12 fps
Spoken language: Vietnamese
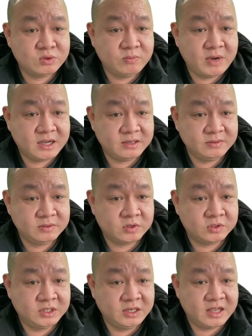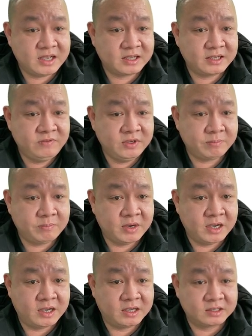mắt cô bác đó chính là cái việc
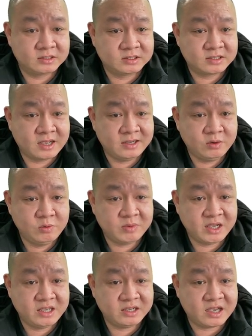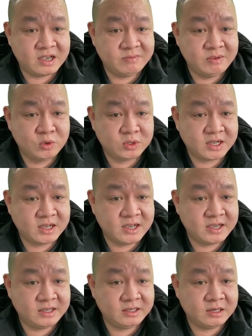mà sáng ngày hôm nay ngày 21 tháng
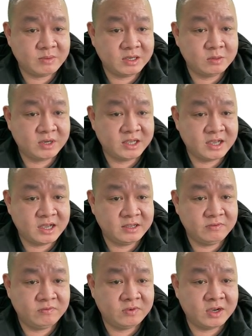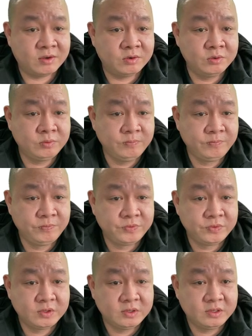2 năm 2022 vào lúc uh,
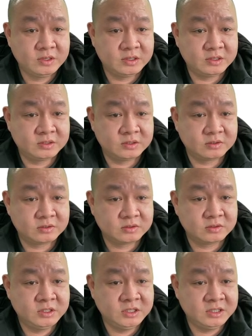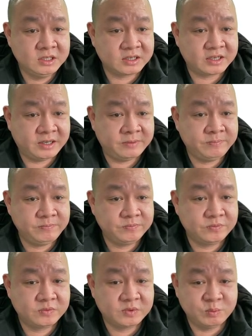à, 9 giờ kém
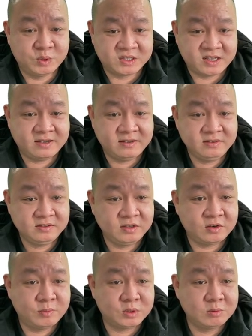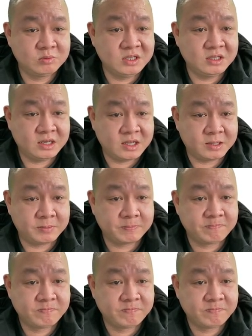buổi sáng thì có một thông tin thế này